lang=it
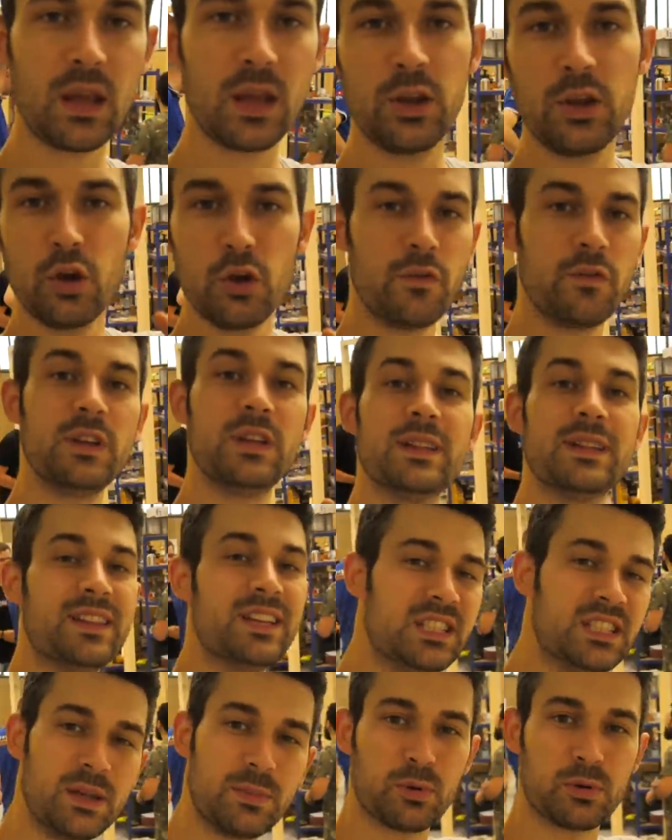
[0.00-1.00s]
Io vi
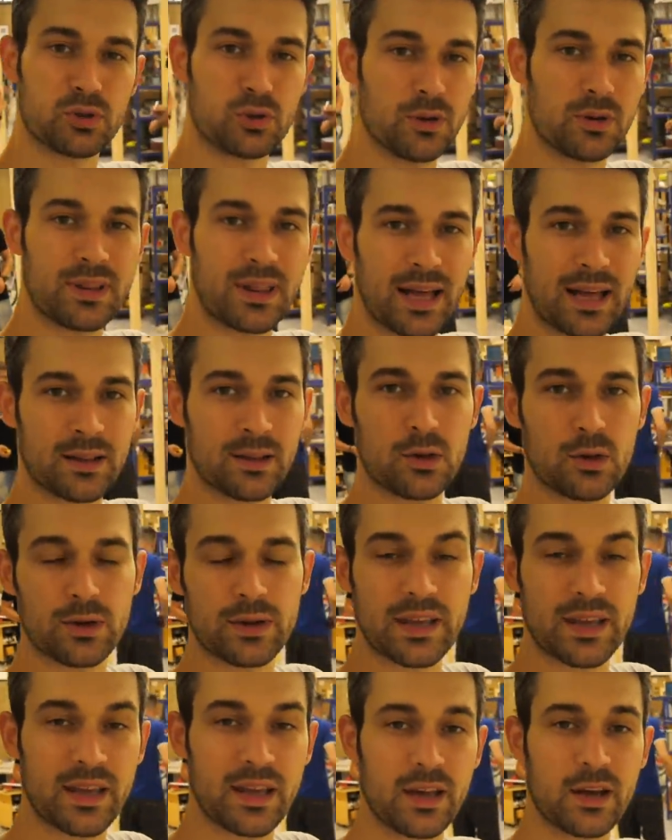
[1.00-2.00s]
anticipo soltanto
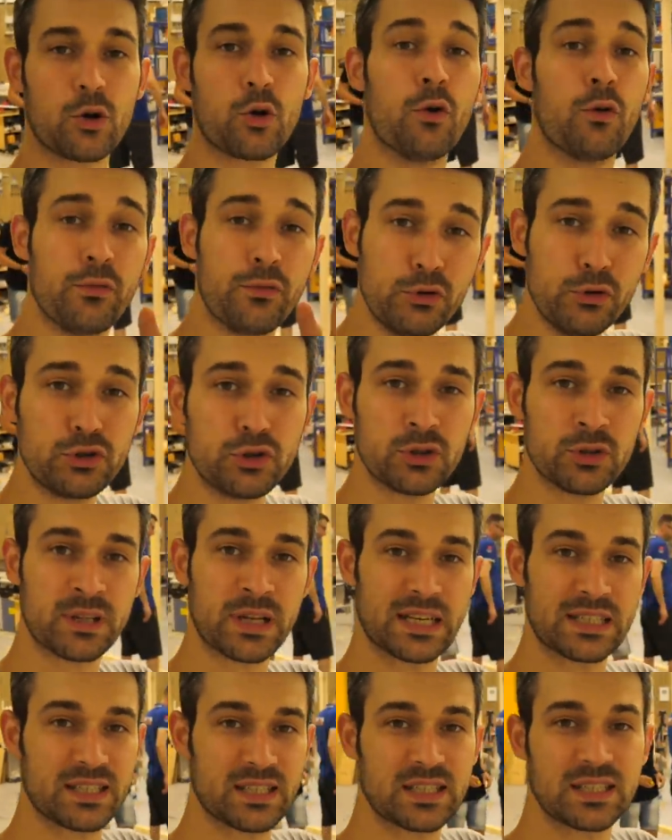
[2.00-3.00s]
che Confusion
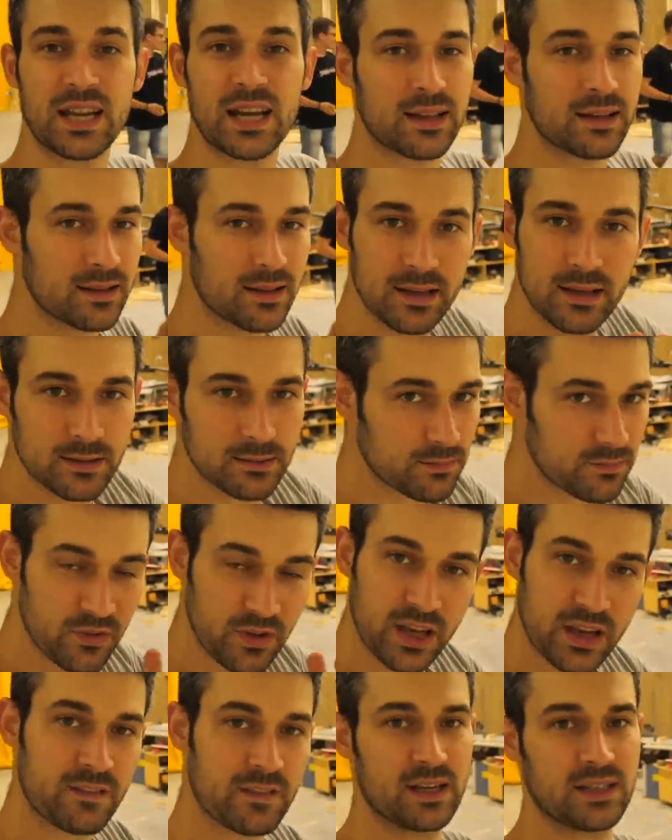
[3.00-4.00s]
360
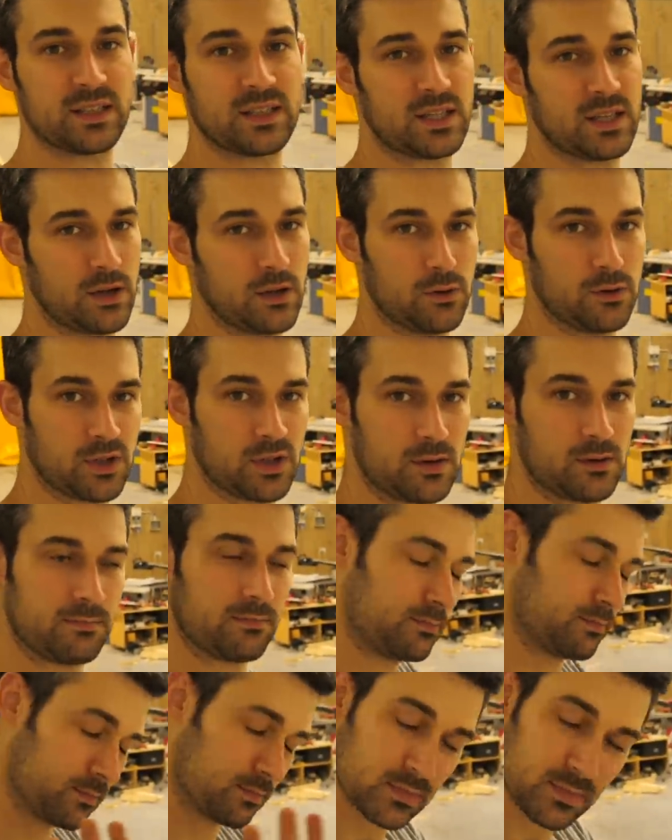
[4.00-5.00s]
veniva la stessa cosa.
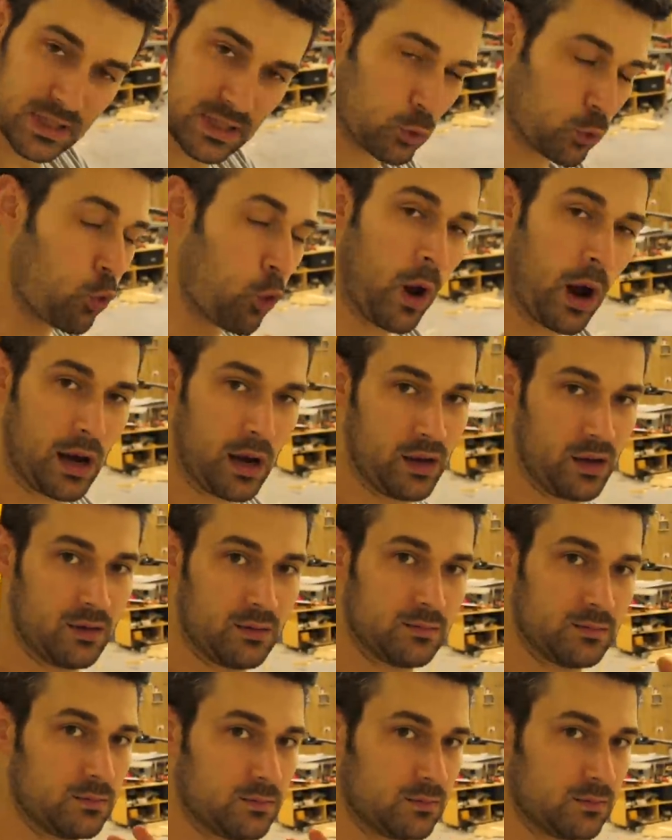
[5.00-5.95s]
Uguale.